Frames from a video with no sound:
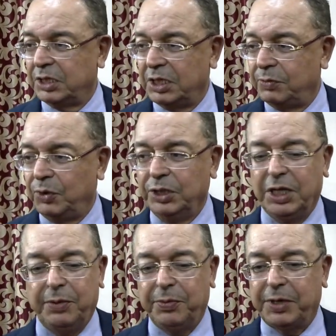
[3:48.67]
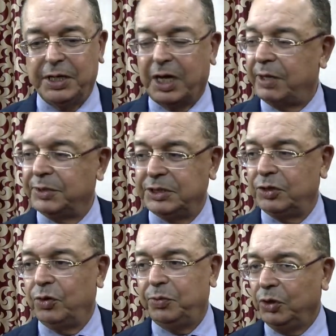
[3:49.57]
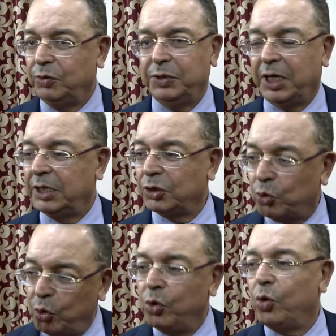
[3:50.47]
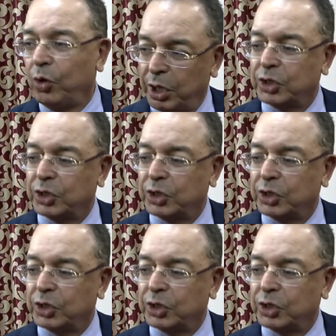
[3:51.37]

ديرها بوحدها ما يمكن النقابات يديروها بوحدهم الا غير كله